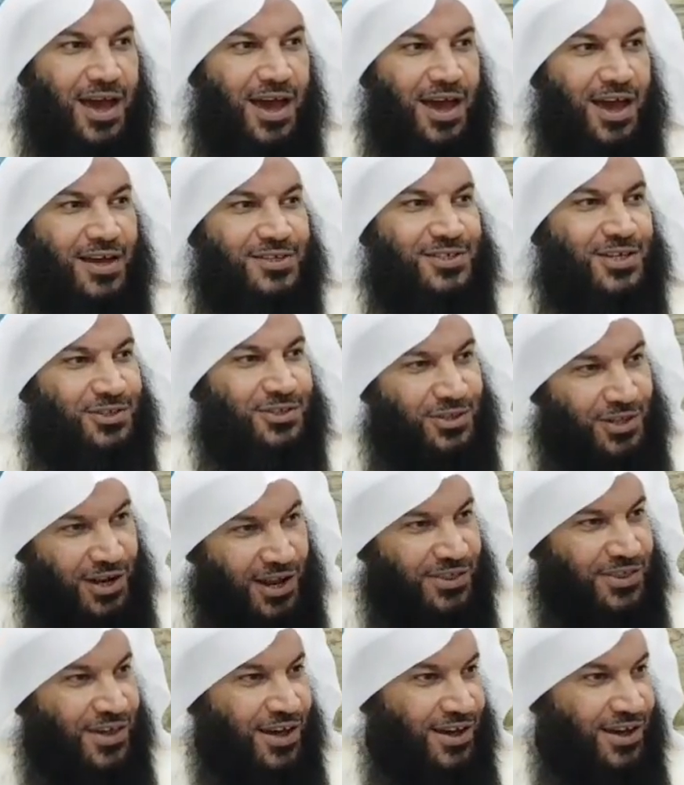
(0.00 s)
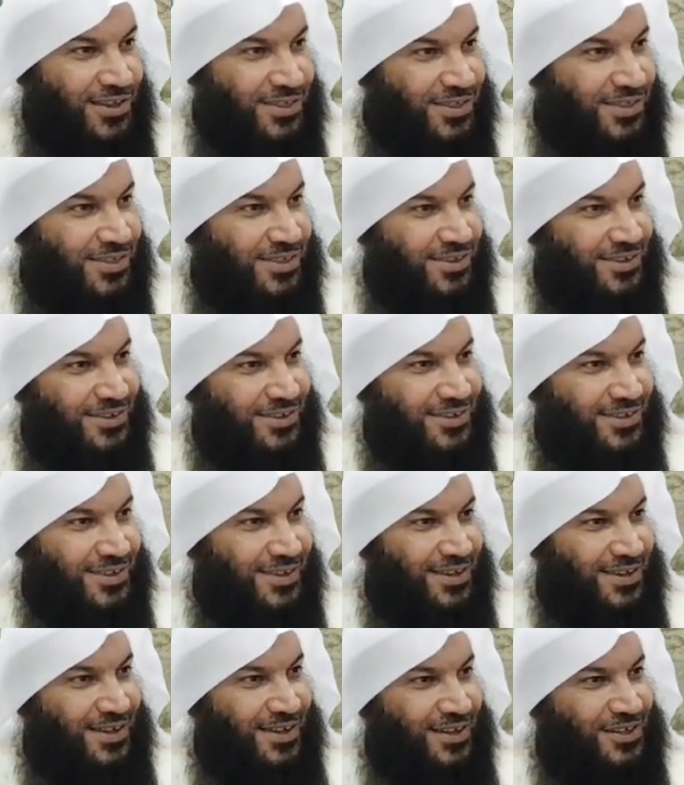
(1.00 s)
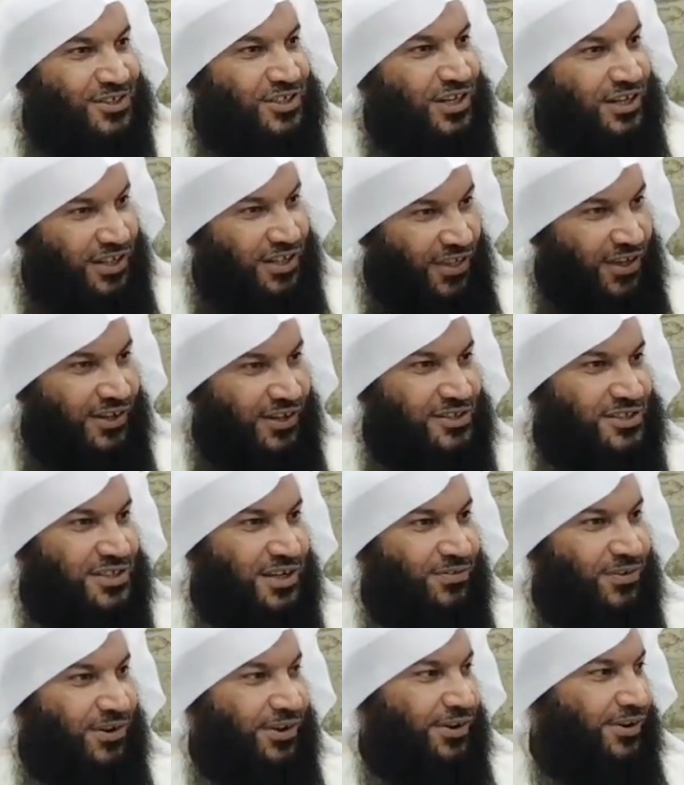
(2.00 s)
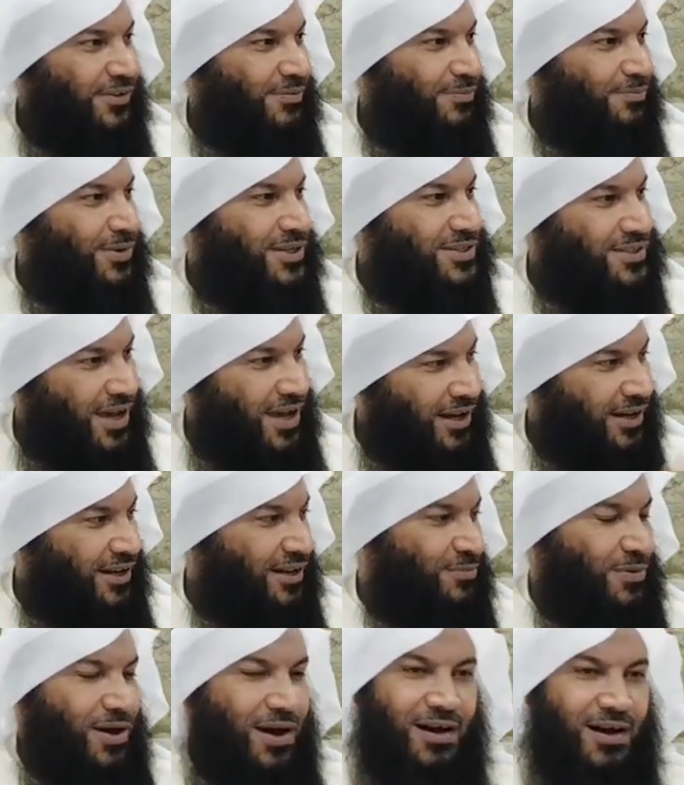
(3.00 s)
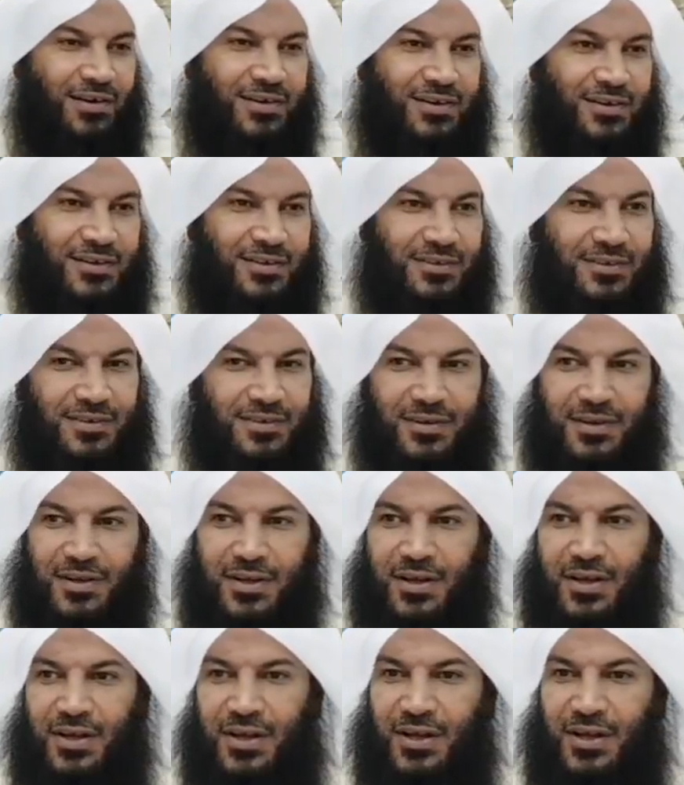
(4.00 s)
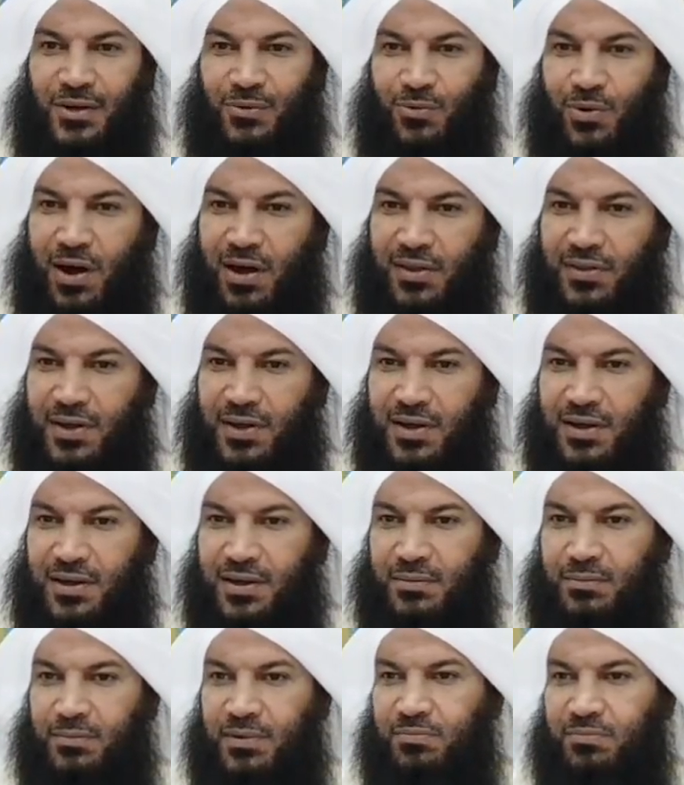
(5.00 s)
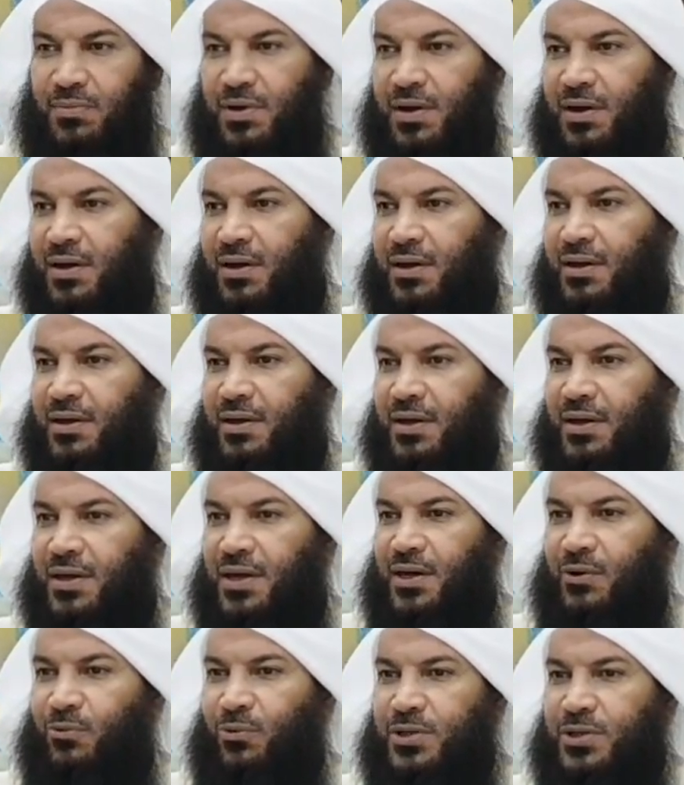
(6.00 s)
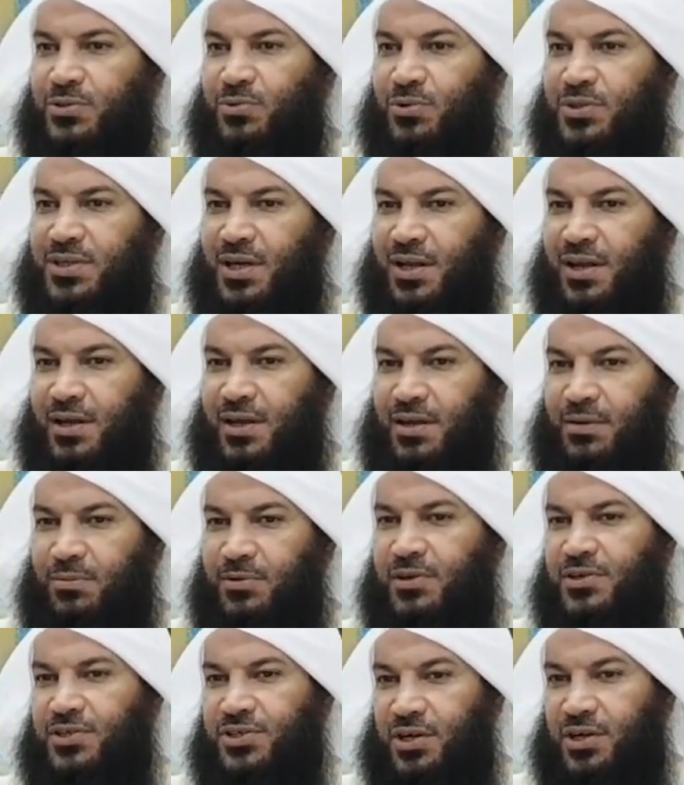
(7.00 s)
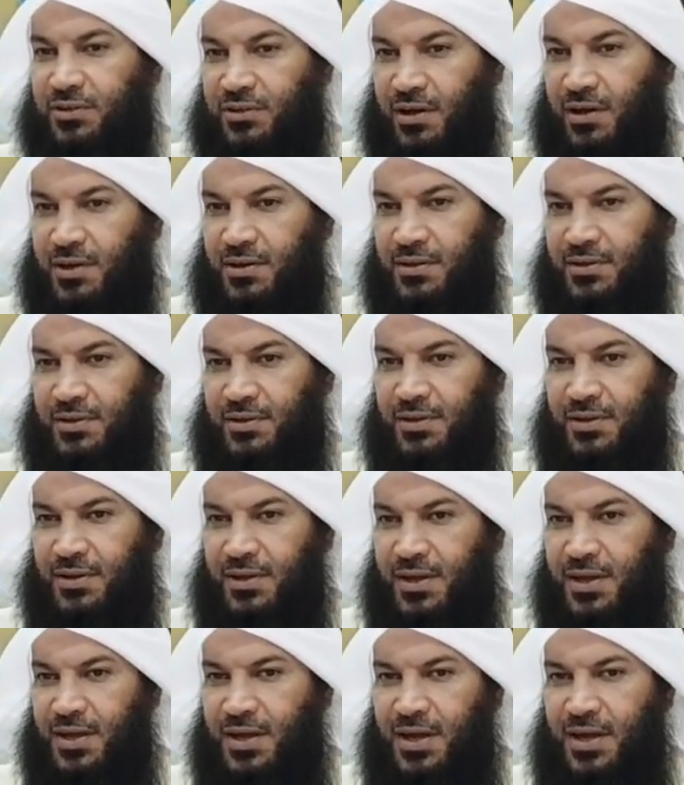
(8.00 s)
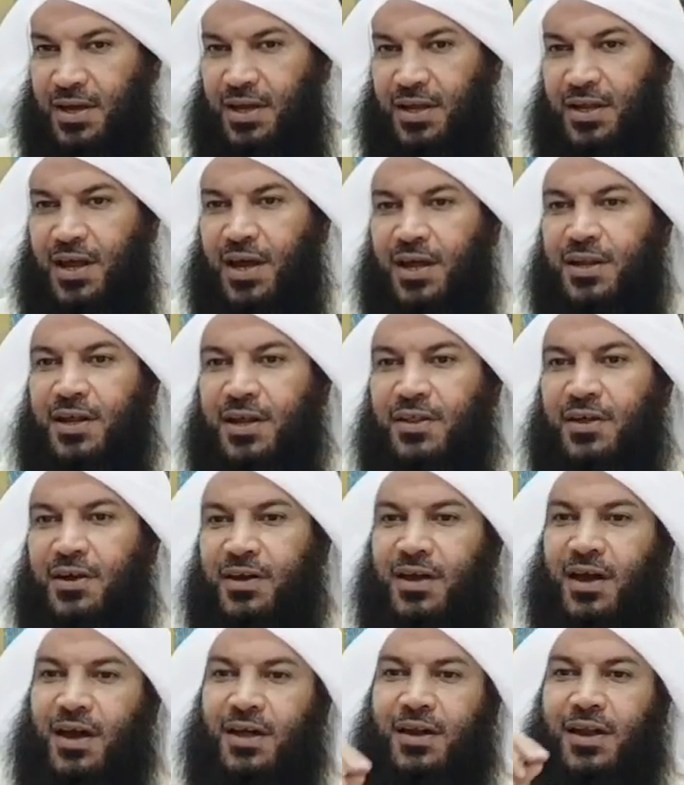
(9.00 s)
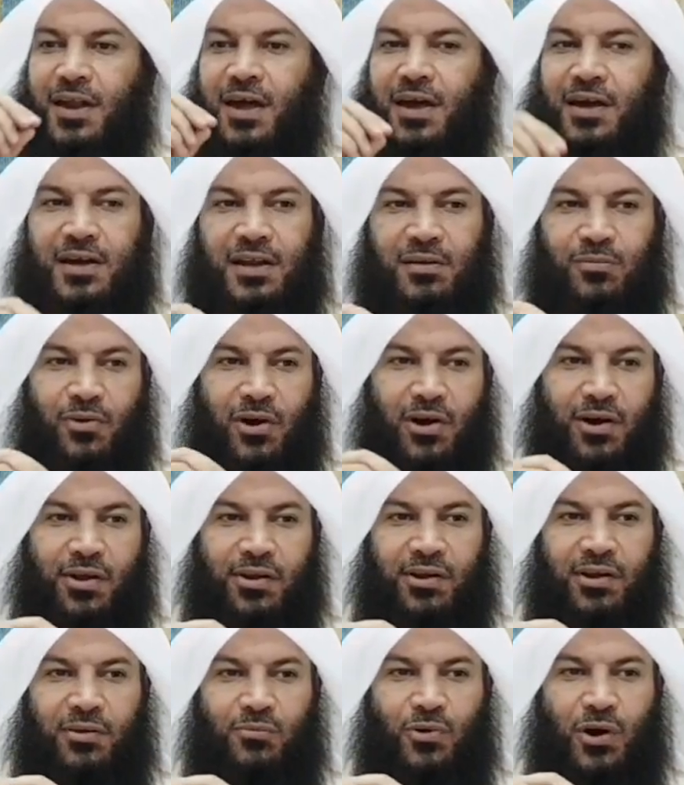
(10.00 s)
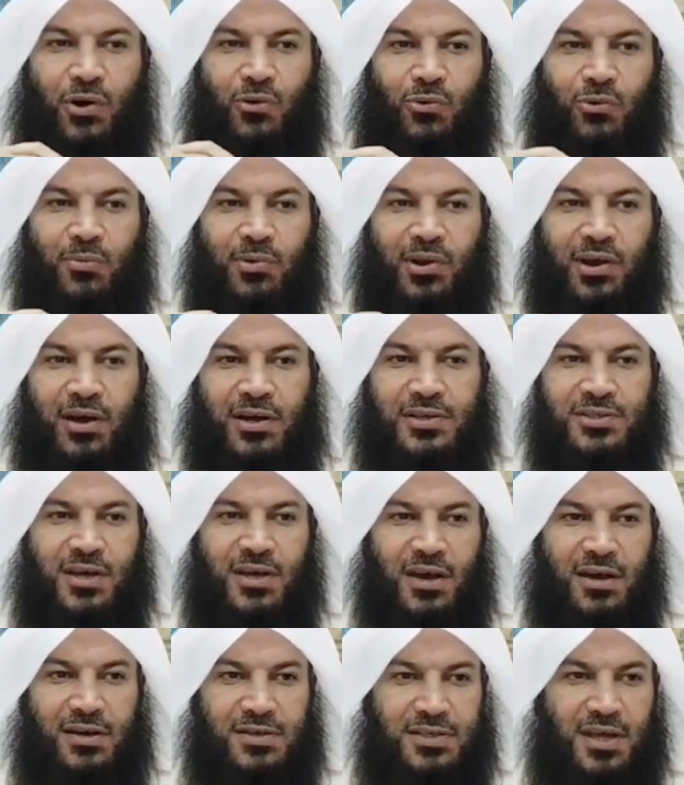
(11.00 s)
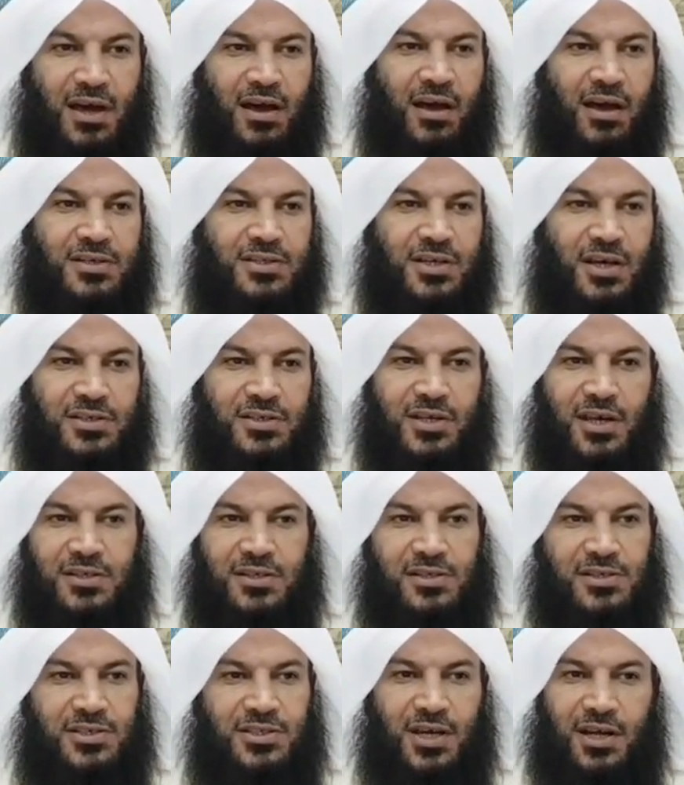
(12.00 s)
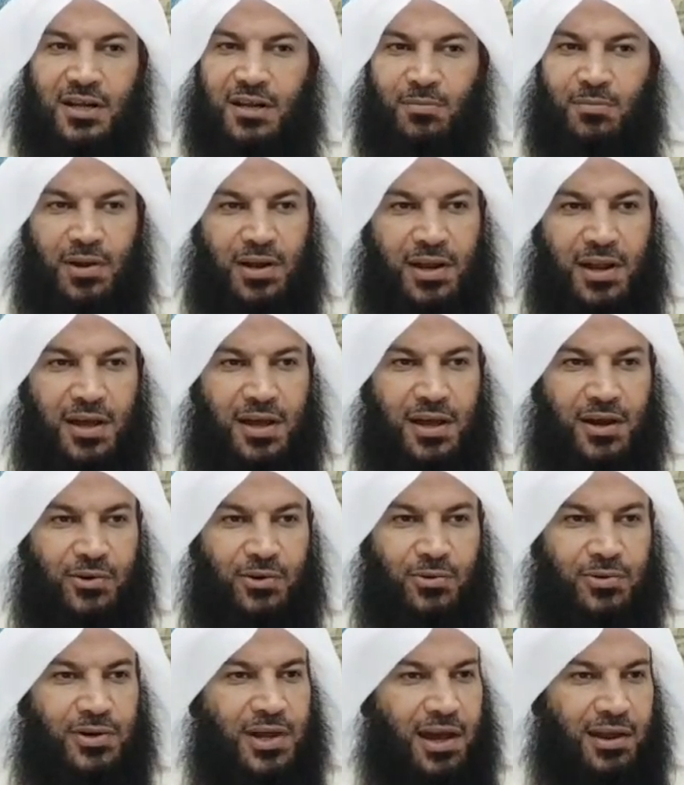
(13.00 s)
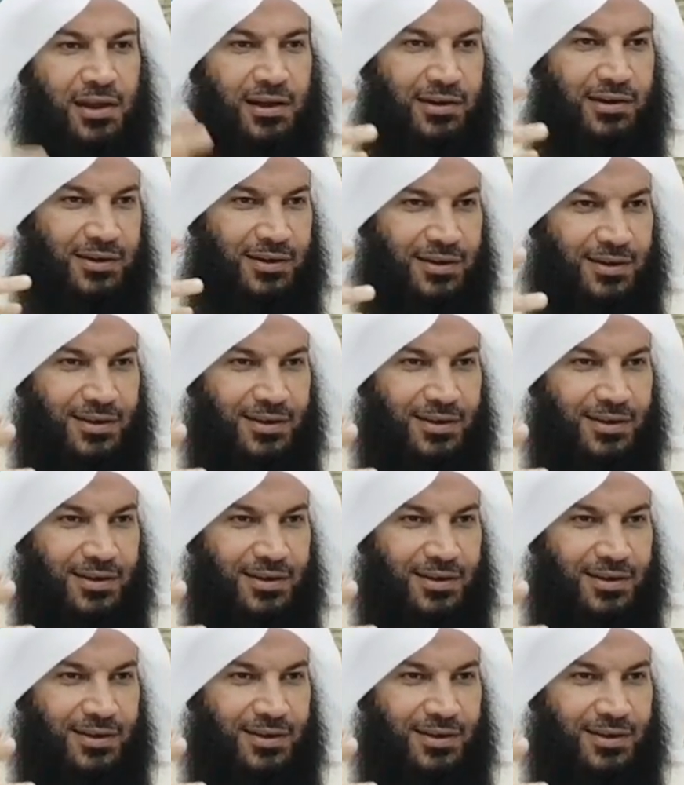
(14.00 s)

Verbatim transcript: اجدد الاثاث اشتري تذاكر السفر بس اكل ما اكل وهذا مما وسوس اليه به الشيطان لان اذا كان الاكل محرم وهو من خصائص اخص خصائص الانسان من لا ياكل يهلك